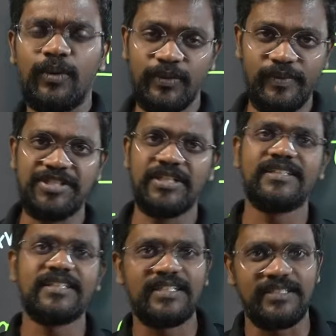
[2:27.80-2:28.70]
ஒரு
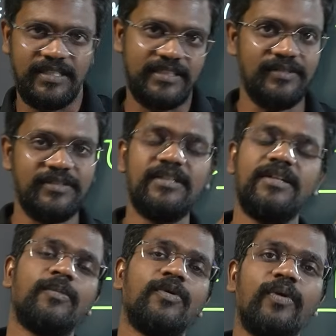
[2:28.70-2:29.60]
விஷயத்துக்கு அதாவது
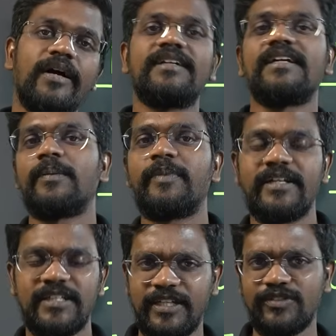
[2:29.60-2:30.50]
நம்ம ஒர்க் டன்
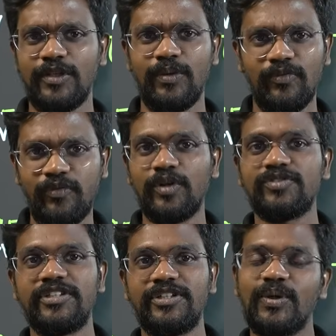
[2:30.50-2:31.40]
அப்படின்றத என்ன சொல்லுவோம்
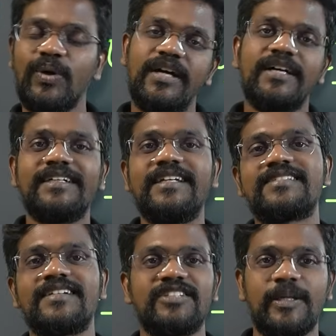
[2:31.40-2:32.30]
ஃபோர்ஸ் இன்டூ
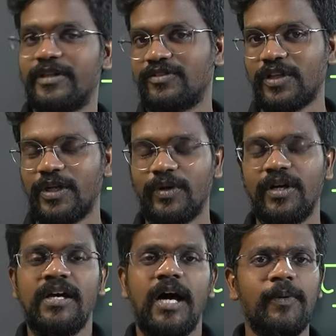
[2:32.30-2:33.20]
டிஸ்டன்ஸ் அப்படின்னு சொல்லுவோம்
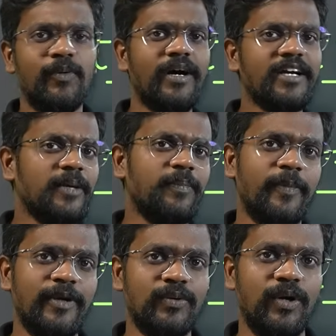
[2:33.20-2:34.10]
அப்போ ஒர்க் எப்போ
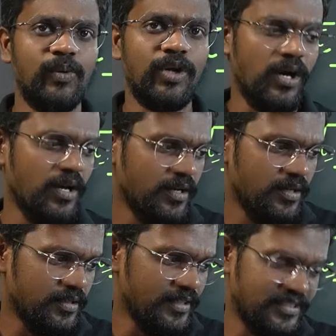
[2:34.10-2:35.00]
பண்ணுவோம் ஒரு
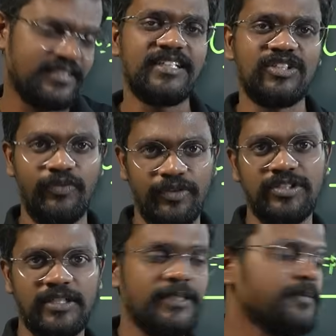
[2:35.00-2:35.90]
ரெசிஸ்டன்ஸ்
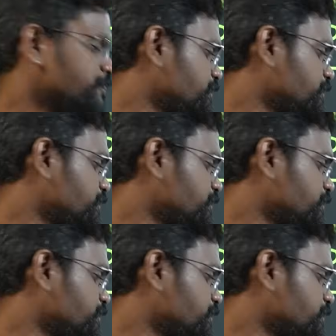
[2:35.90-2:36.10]
ஃபோர்ஸுக்கு